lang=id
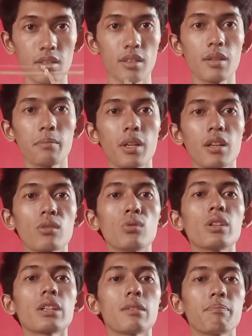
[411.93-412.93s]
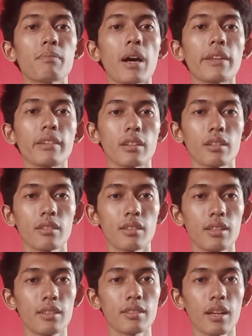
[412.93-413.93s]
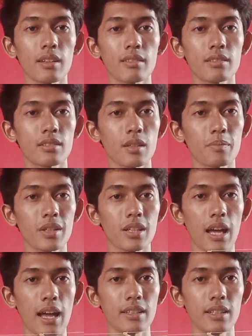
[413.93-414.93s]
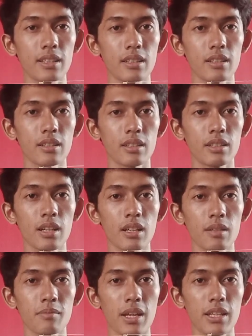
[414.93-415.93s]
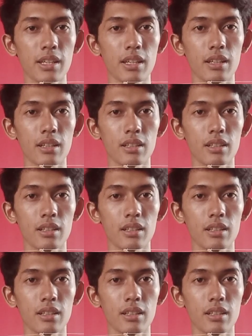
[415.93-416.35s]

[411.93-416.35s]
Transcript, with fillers: dia melengkung ke depan jadi saat setiap kena angin ini akan balik